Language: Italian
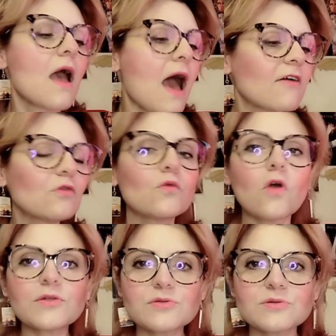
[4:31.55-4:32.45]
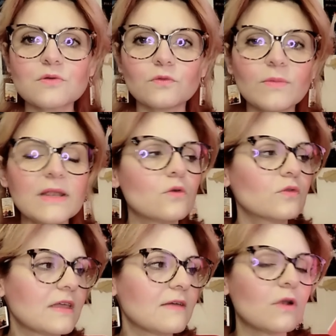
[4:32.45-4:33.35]
avendo un costo secondo me
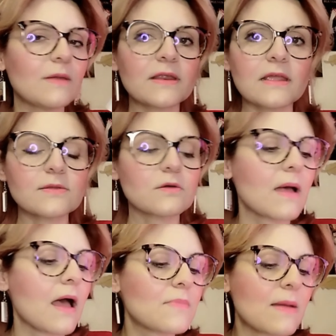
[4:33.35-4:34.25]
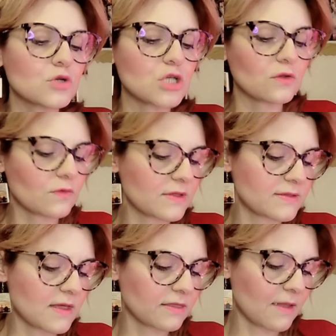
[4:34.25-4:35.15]
notevole, perché insomma abbiamo
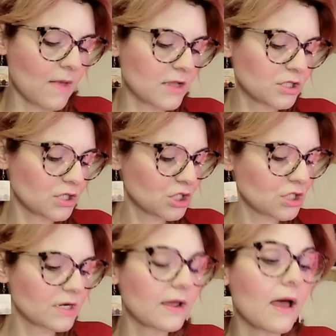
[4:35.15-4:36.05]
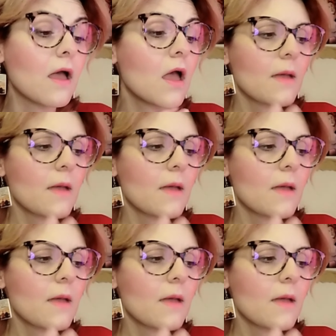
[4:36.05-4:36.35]
160 pagine circa